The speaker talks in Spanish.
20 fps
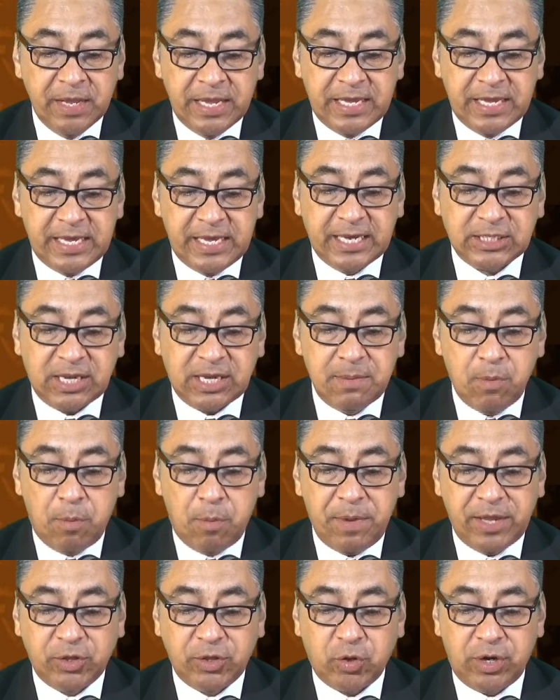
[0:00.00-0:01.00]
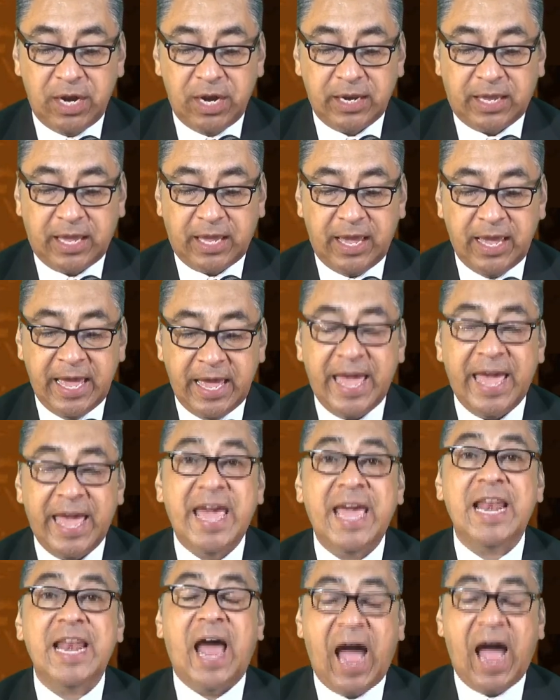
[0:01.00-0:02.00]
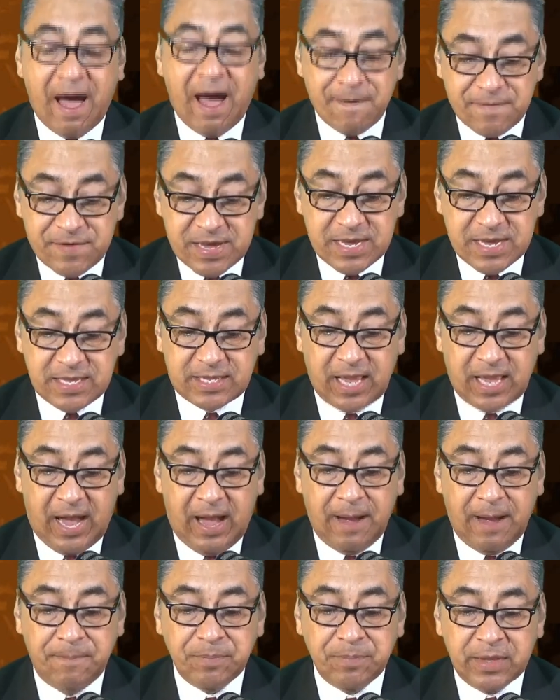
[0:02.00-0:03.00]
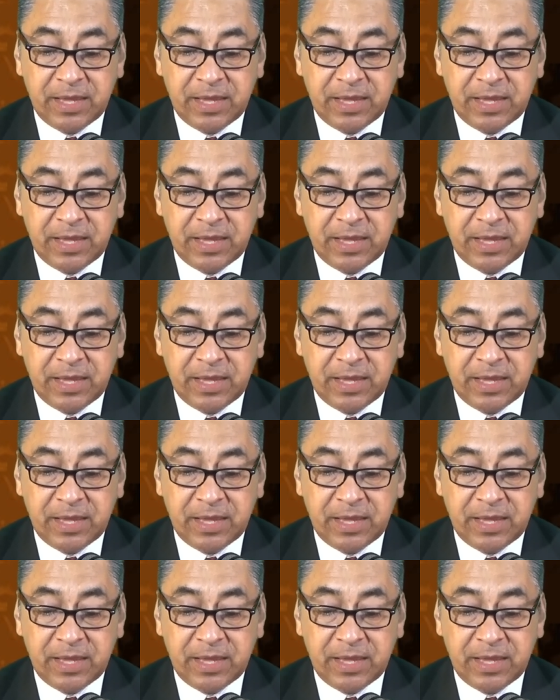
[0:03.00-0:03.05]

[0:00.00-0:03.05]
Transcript: y es el momento en el que Él habita